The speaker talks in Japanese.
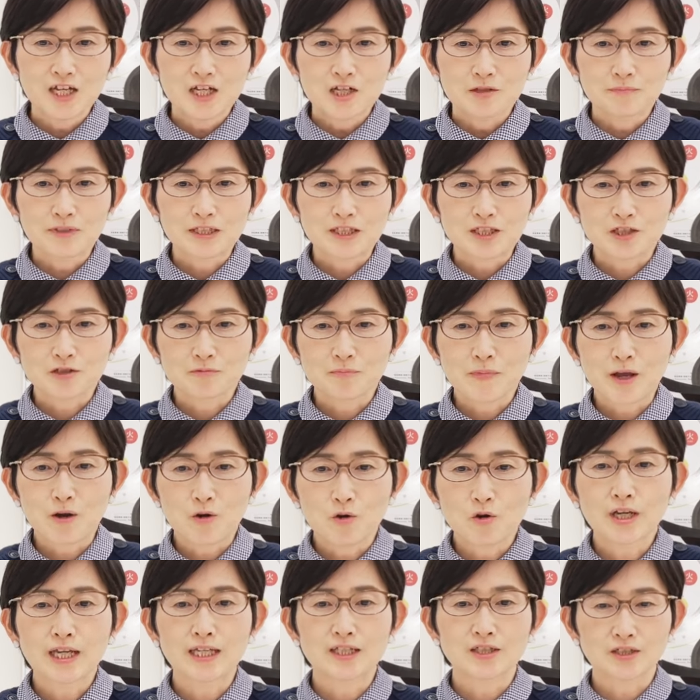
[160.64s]
3つ目
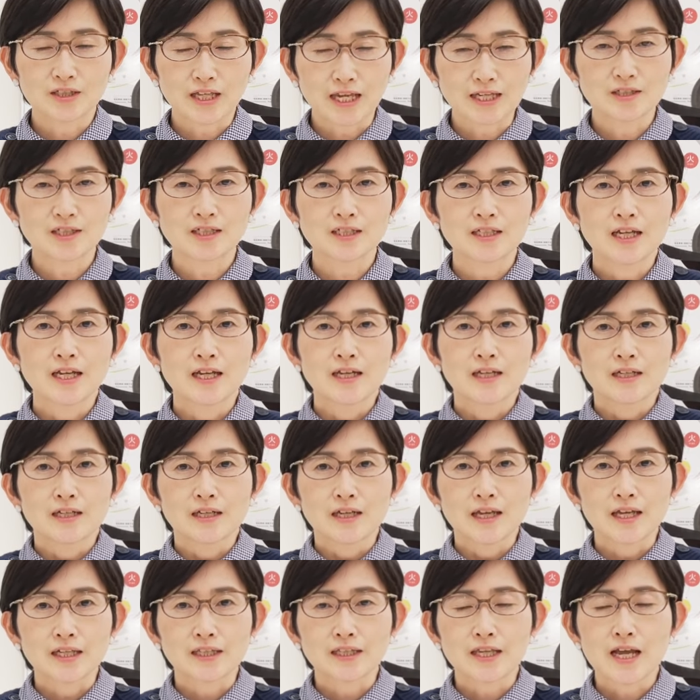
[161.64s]
おけつです
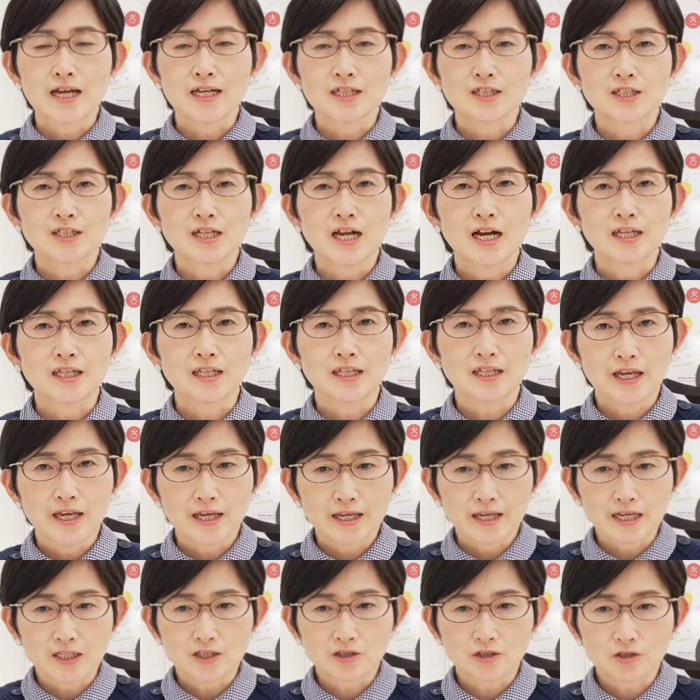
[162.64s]
え手足が冷
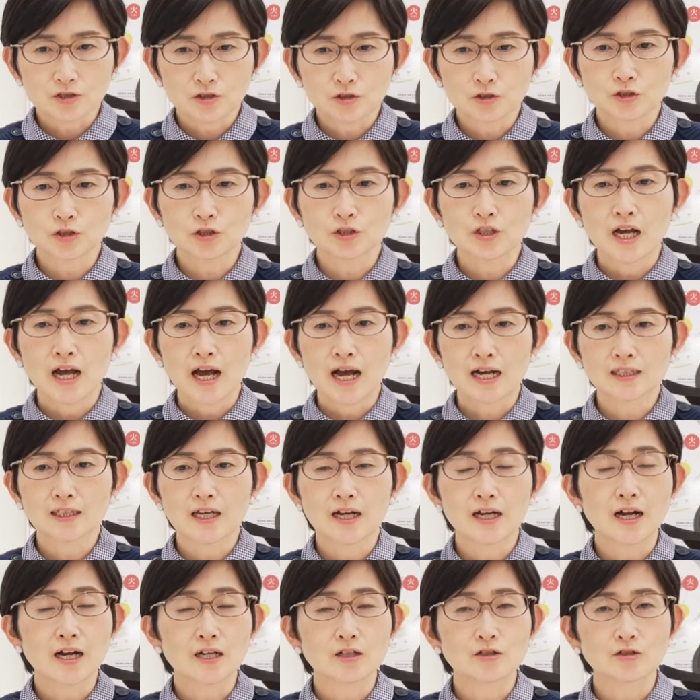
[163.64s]
えやすく
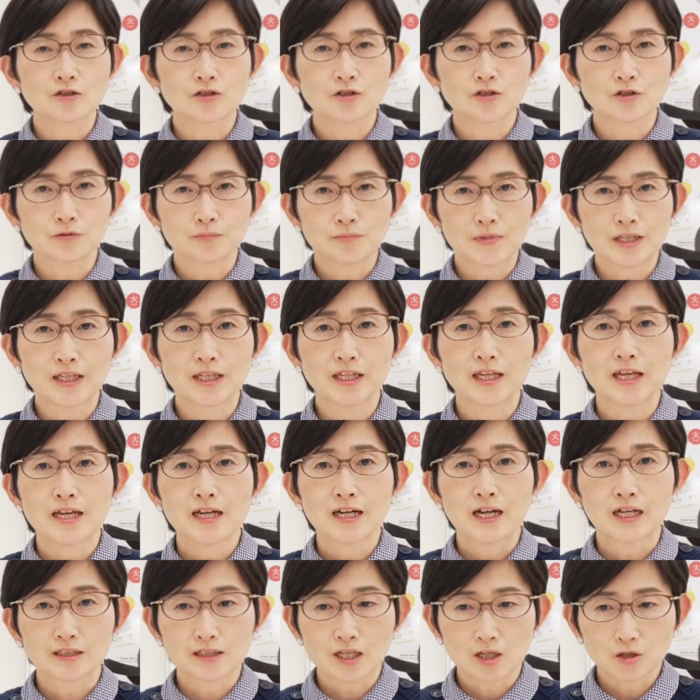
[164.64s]
肌がくすみ
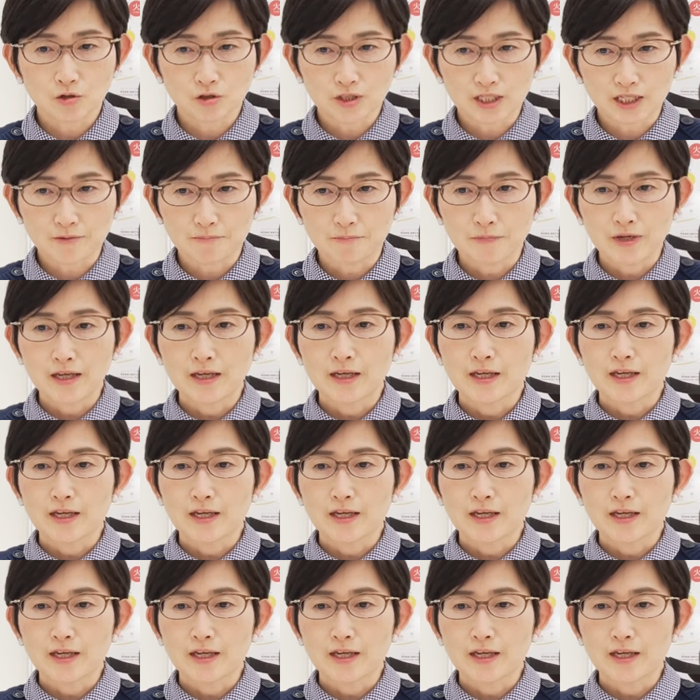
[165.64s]
肩こり、